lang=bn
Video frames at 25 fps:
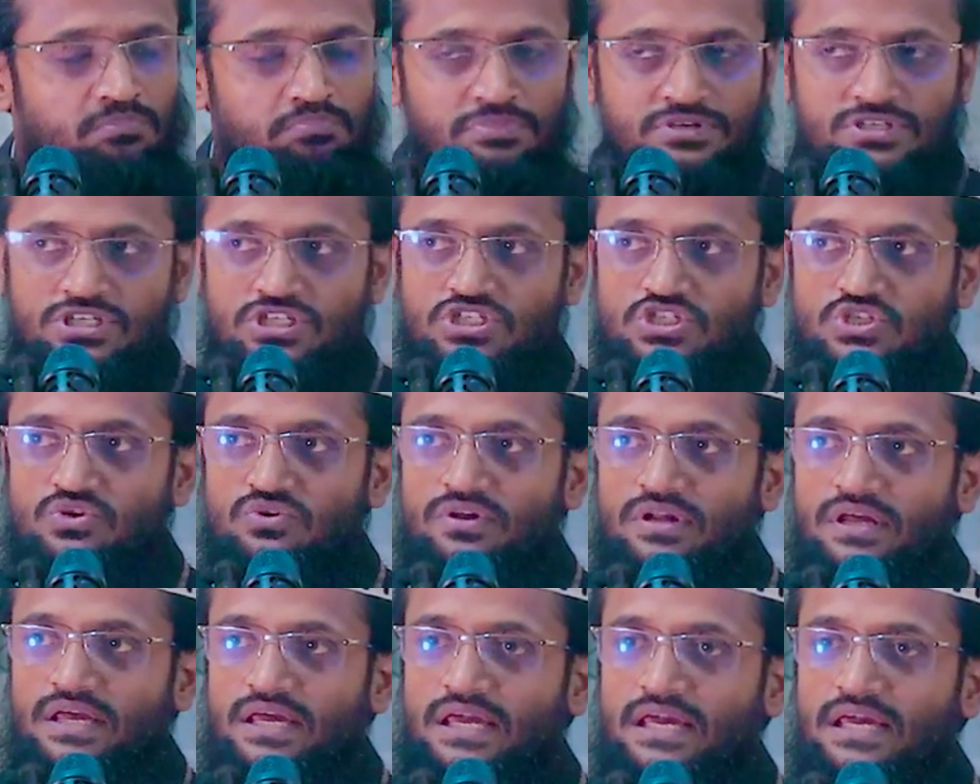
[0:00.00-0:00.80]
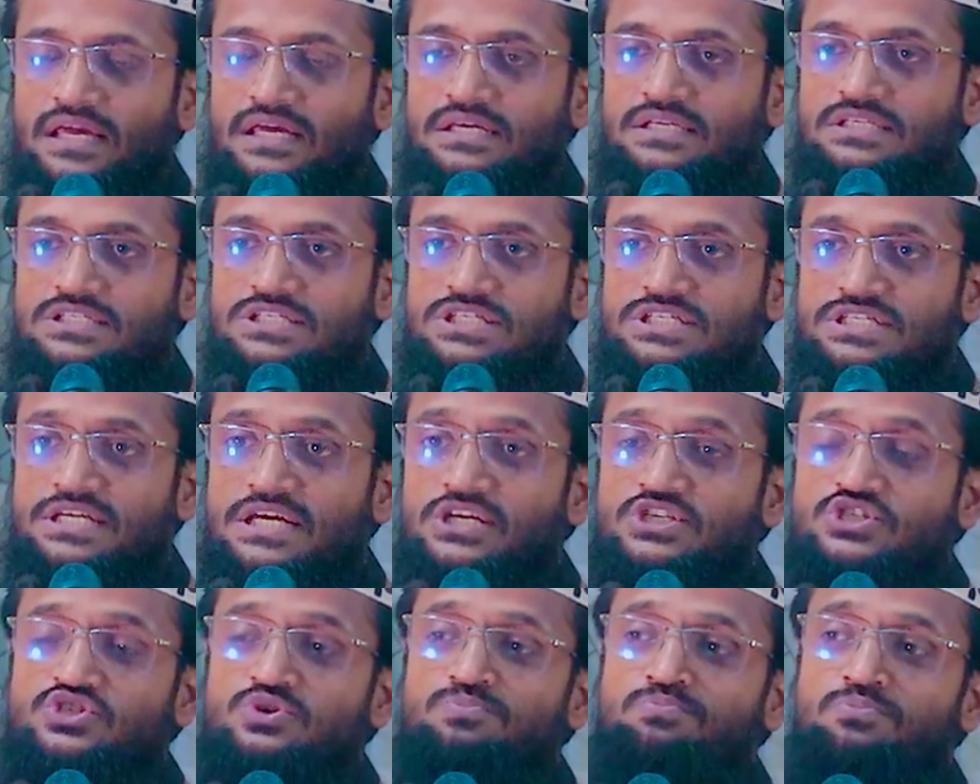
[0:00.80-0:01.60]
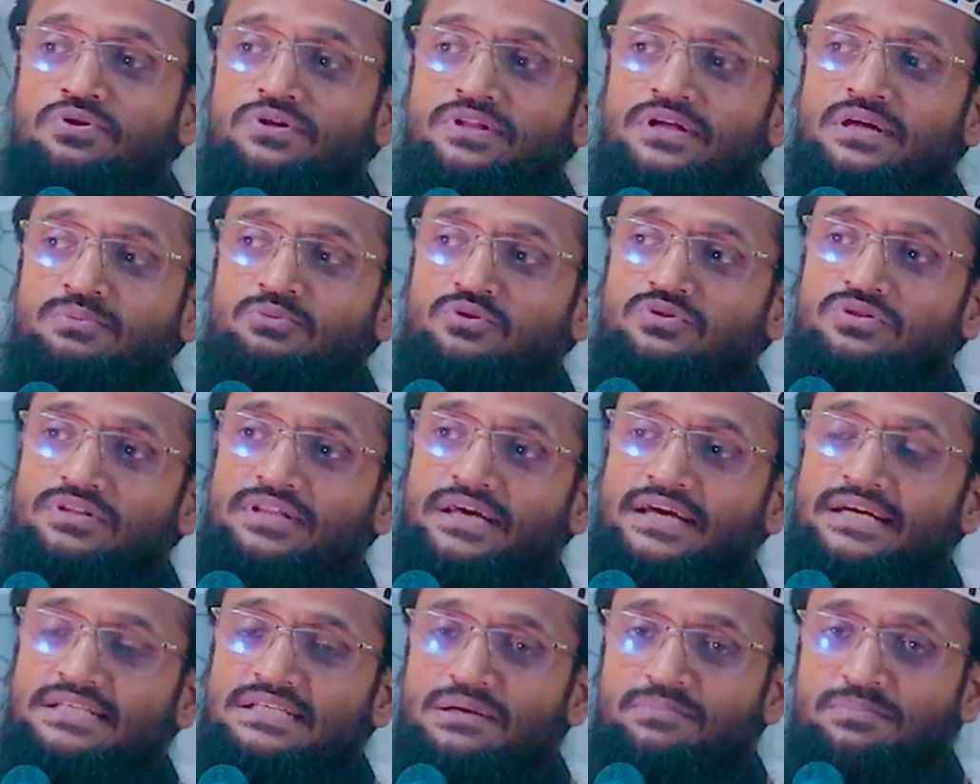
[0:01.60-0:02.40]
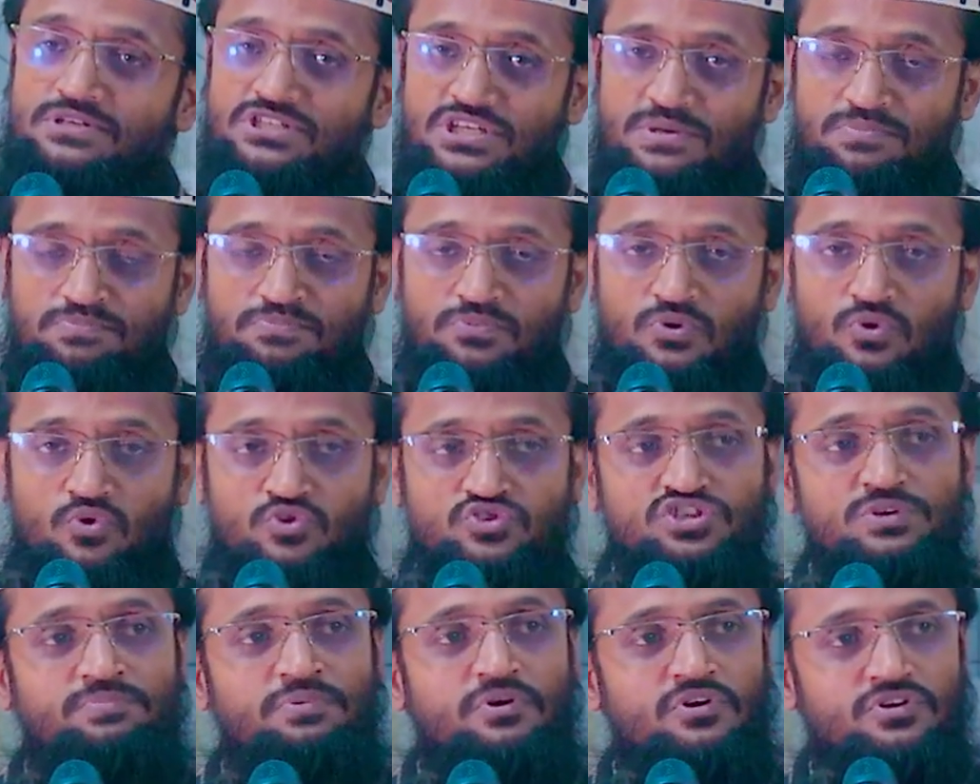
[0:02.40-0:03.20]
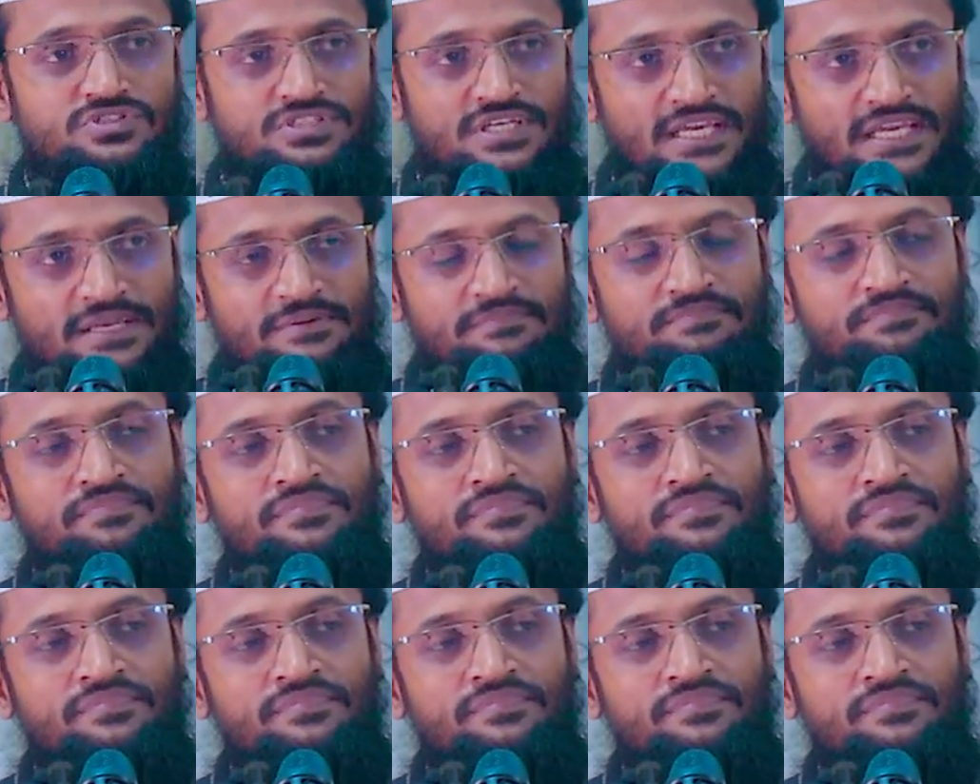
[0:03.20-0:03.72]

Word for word: বিশেষ করে শিয়া সম্প্রদায়ের মধ্যে এটা বেশি খুঁজে পাওয়া যায়